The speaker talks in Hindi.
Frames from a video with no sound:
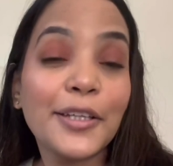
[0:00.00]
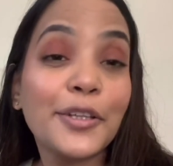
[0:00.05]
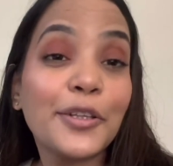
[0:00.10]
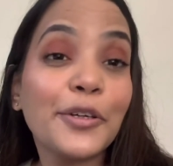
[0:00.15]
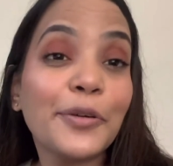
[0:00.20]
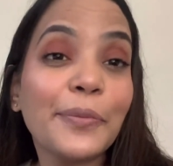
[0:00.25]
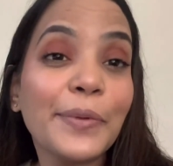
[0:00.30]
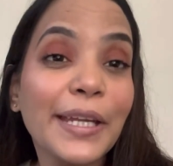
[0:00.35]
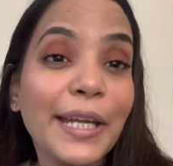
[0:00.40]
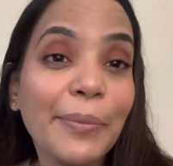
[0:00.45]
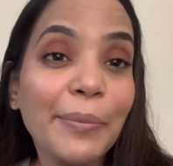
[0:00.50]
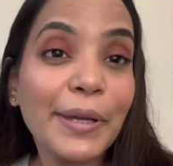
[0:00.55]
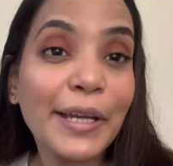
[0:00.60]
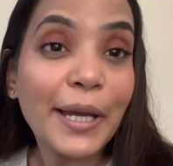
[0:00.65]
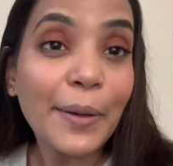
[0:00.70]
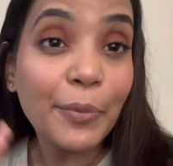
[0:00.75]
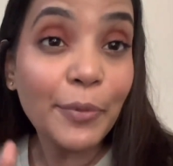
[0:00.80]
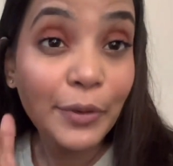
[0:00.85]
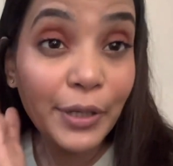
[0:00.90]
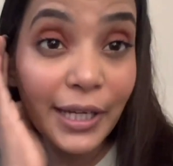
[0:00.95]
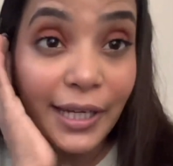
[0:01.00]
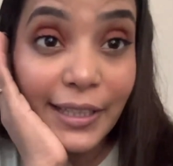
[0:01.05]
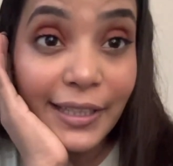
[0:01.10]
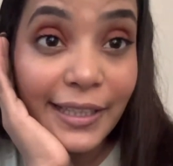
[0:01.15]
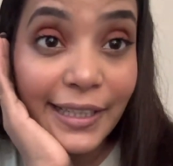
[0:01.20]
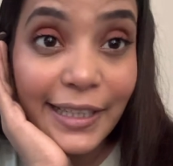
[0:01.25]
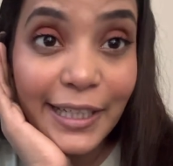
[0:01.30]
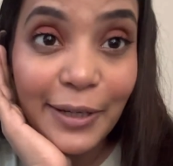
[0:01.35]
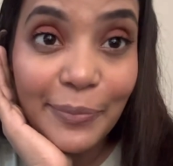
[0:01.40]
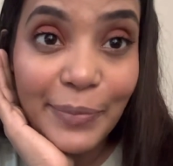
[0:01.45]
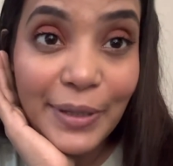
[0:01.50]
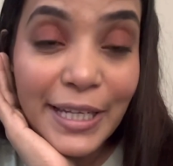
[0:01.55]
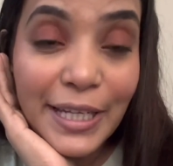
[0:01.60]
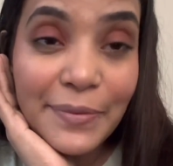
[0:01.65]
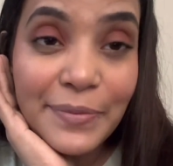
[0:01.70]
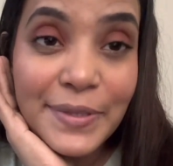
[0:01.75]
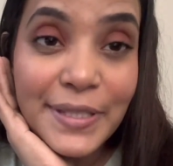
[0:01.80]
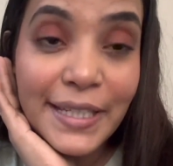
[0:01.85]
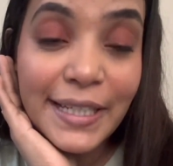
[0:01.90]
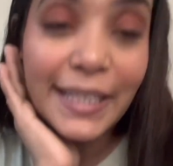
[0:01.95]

तो मेरा मेकअप हो गया डन अब मैं लिपस्टिक